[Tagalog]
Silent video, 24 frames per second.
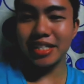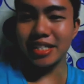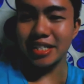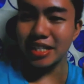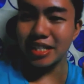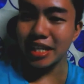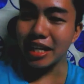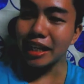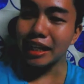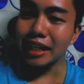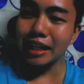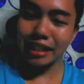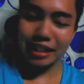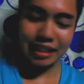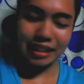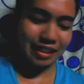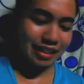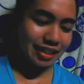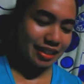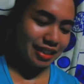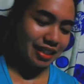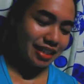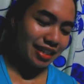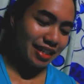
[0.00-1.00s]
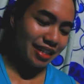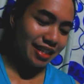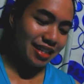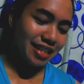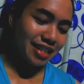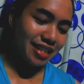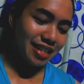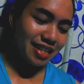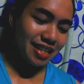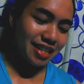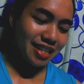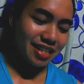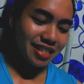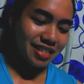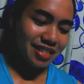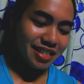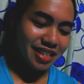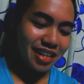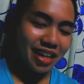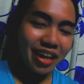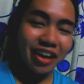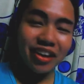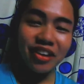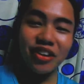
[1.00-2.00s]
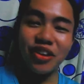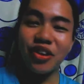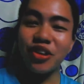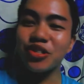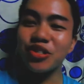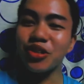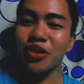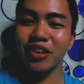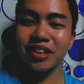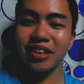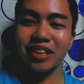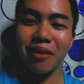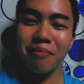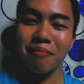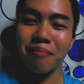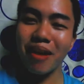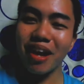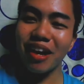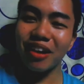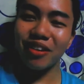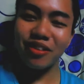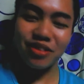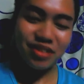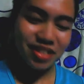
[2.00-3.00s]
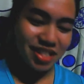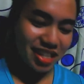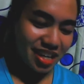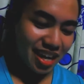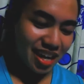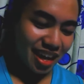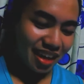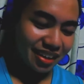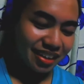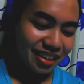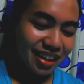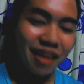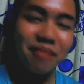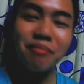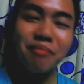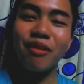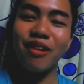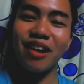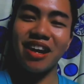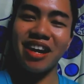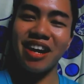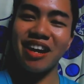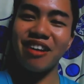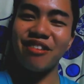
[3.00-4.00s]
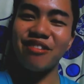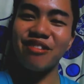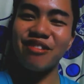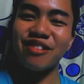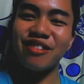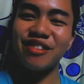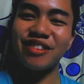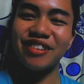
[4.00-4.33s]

Sin. Sineryoso kita pero sinaktan mo lang ako.